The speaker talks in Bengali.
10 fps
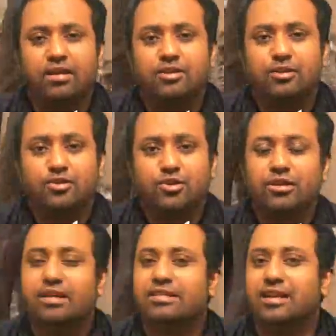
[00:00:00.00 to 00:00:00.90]
সো দর্শক
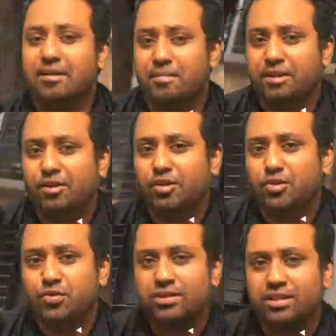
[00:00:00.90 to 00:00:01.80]
যারা আমাদের কথা
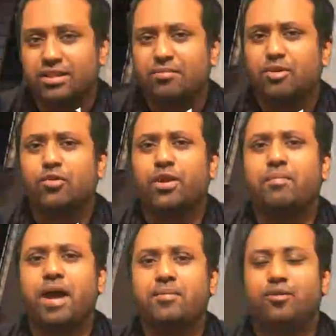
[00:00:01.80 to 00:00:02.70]
শুনছেন তাদের মধ্যে অনেক
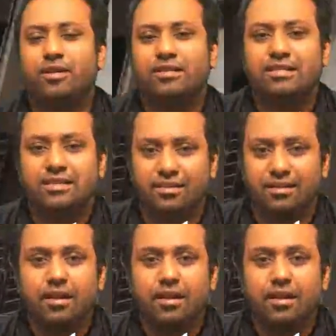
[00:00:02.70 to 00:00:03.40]
ভাই বোন আছেন যারা